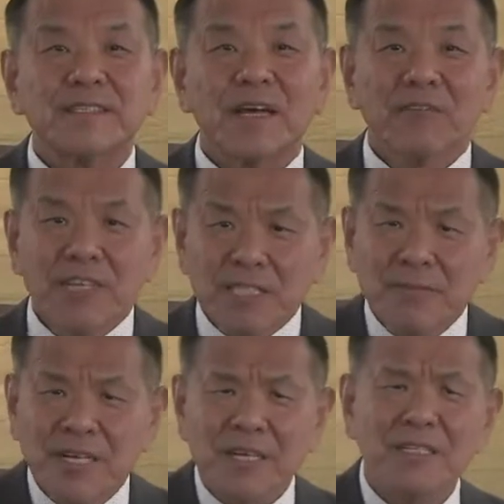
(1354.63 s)
他为什
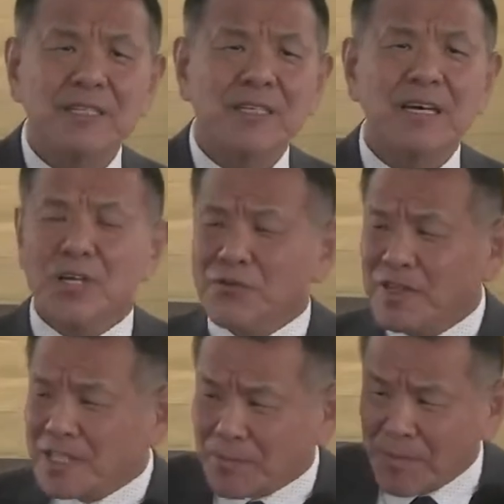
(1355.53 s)
么干渴的？
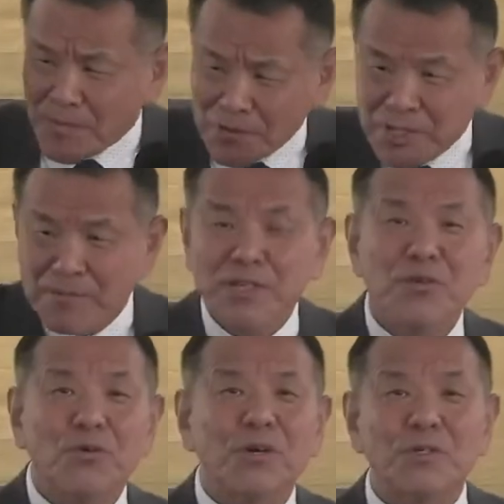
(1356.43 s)
为什么没有生命
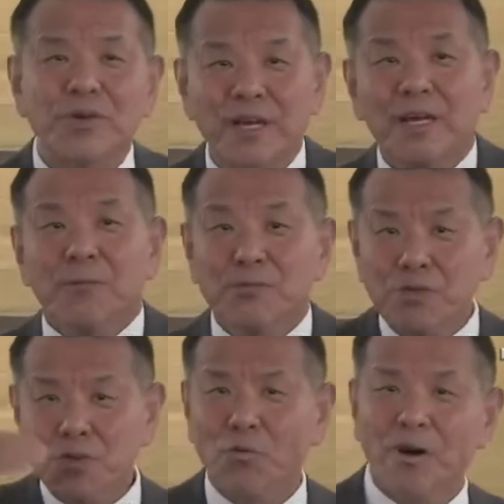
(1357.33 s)
的活水呀？不
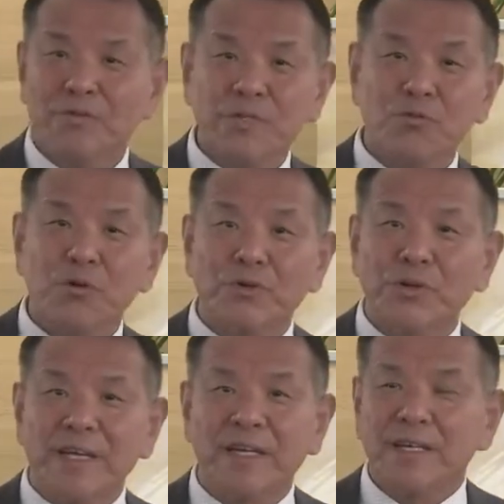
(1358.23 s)
是我，不是活
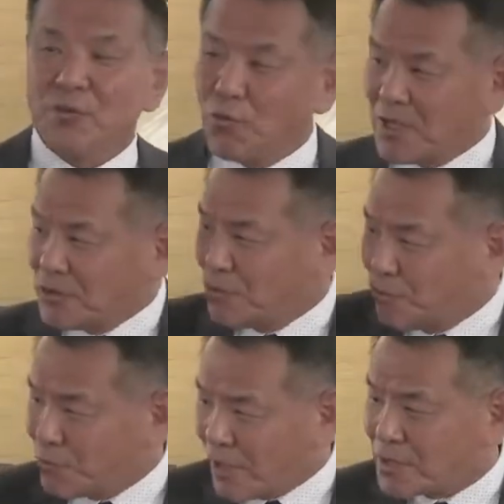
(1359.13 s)
水，我
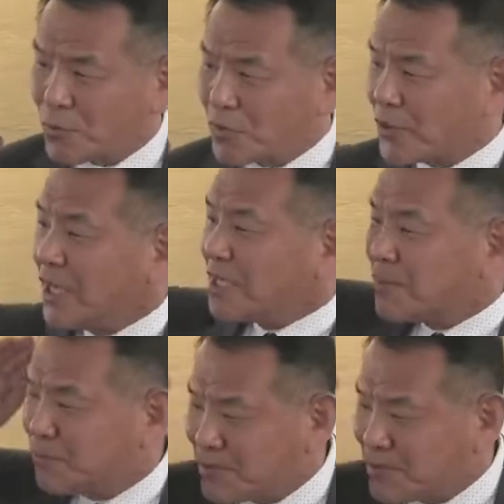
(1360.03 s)
永远是活水，是不